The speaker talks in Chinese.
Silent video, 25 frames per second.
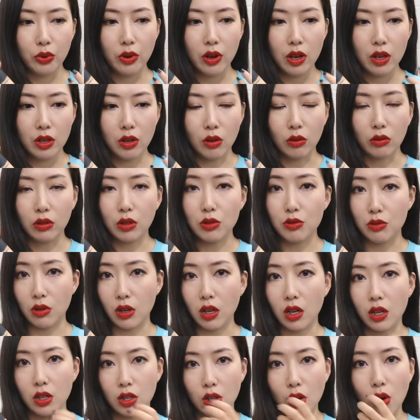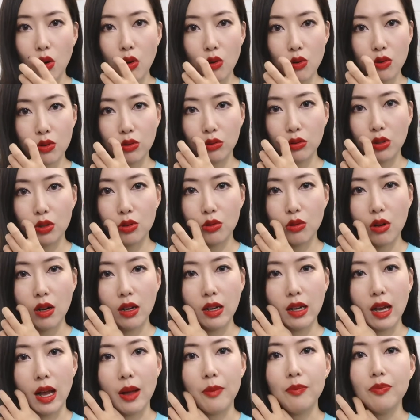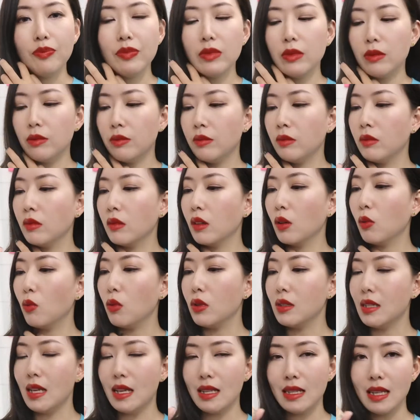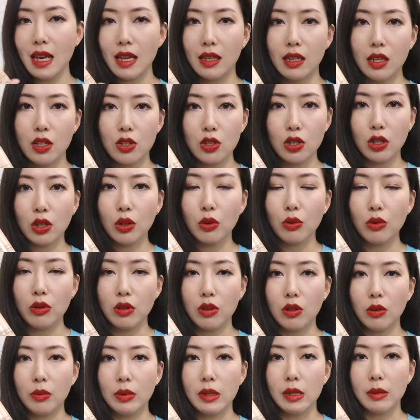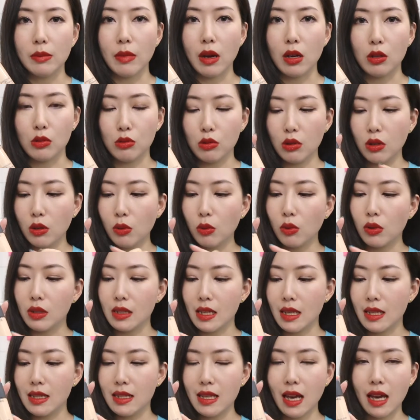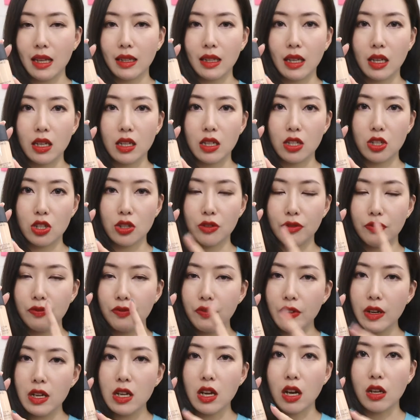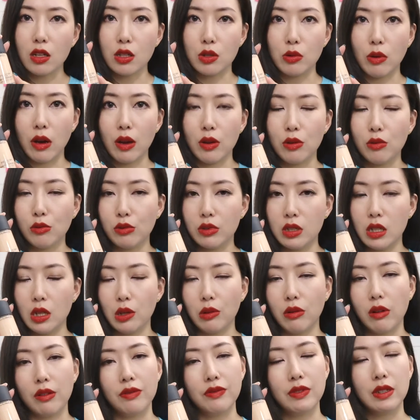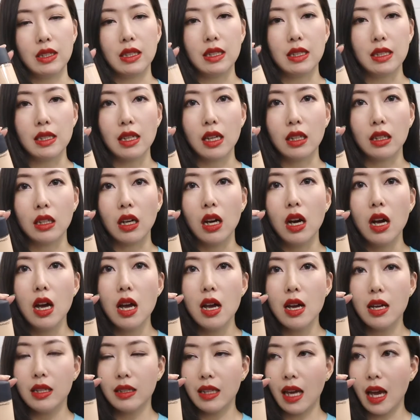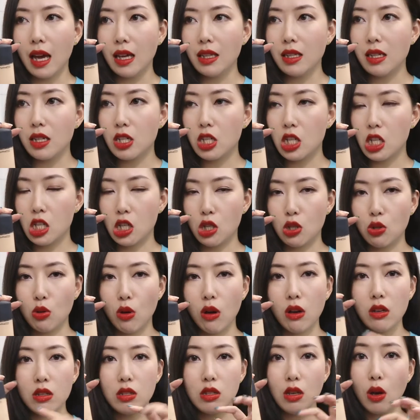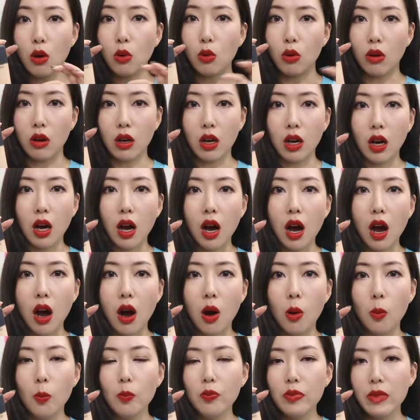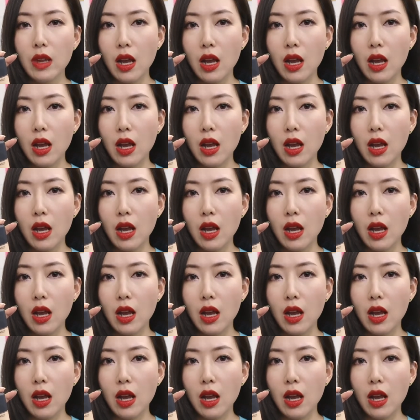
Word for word: 会有那种很厚重的妆感。嗯，我在夏天是一个混油皮嘛，所以我在夏天是非常喜欢用这款粉底液的。它的持妆效果很好，